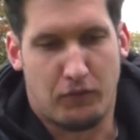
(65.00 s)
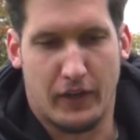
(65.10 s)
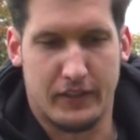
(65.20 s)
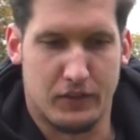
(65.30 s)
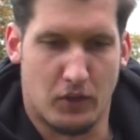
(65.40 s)

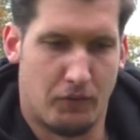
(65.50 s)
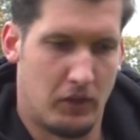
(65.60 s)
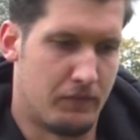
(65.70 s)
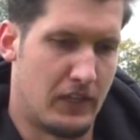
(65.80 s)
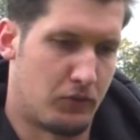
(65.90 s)
vor der Saison
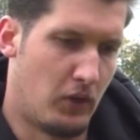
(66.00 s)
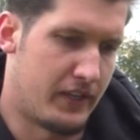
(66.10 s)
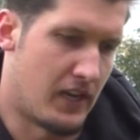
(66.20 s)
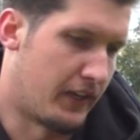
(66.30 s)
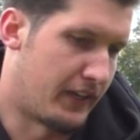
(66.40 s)
wollten wir
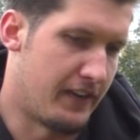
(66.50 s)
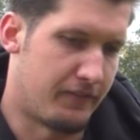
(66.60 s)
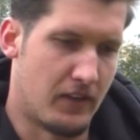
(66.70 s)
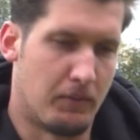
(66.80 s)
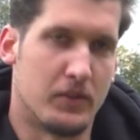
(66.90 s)
natürlich
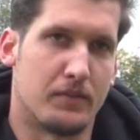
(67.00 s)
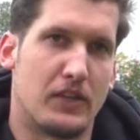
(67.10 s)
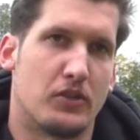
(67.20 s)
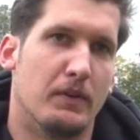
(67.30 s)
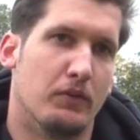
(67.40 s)
angreifen, aber uns
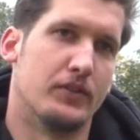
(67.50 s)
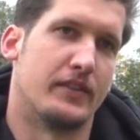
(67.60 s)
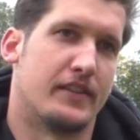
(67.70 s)
war schon bewusst,